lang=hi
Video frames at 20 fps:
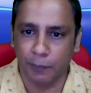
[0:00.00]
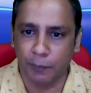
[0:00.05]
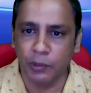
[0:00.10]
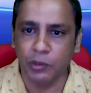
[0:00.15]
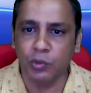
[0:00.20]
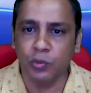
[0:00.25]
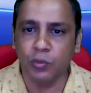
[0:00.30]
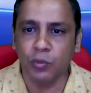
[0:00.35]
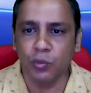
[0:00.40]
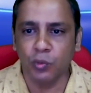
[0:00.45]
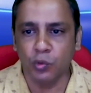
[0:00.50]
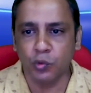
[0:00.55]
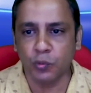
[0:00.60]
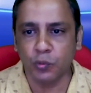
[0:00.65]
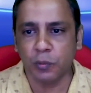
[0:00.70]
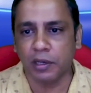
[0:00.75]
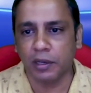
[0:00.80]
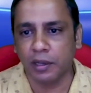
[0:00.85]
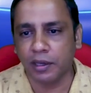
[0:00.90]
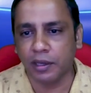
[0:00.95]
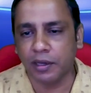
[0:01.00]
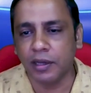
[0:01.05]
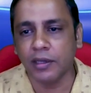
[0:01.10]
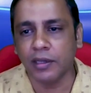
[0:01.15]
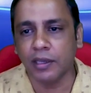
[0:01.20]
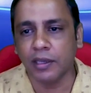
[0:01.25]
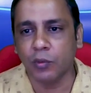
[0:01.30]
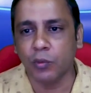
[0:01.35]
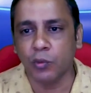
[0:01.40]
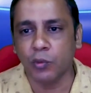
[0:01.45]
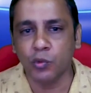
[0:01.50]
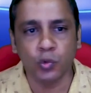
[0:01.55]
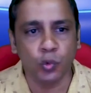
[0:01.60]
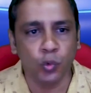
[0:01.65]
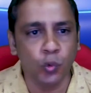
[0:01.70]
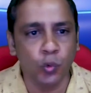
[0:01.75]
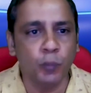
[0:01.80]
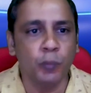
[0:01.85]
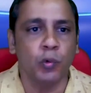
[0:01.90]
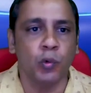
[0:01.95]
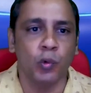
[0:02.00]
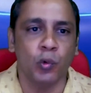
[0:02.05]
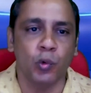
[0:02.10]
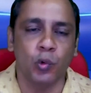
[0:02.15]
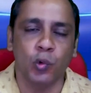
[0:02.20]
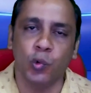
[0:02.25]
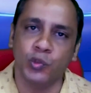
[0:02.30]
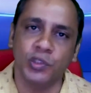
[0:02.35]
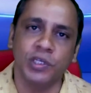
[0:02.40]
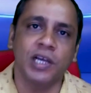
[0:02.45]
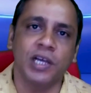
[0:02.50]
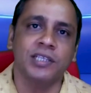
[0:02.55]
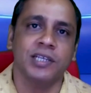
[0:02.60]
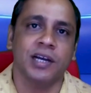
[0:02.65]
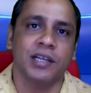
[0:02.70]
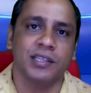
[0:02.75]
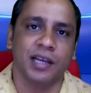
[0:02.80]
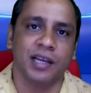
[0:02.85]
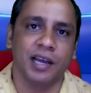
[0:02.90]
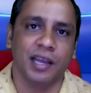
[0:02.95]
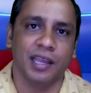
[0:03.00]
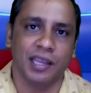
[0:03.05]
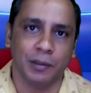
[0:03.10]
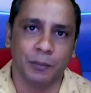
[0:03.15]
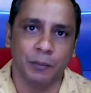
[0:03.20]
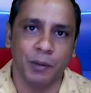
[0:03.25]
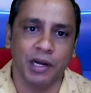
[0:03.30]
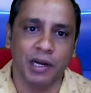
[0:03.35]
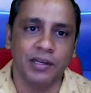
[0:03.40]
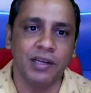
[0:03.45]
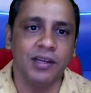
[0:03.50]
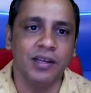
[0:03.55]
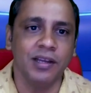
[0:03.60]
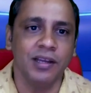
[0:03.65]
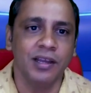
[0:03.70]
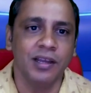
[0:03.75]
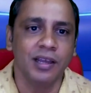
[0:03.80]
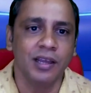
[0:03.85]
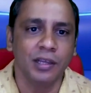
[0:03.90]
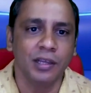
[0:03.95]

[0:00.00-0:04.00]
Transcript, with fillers: अपितु उसमें लेखक के उस रूप को खोजना चाहता है एक पाठक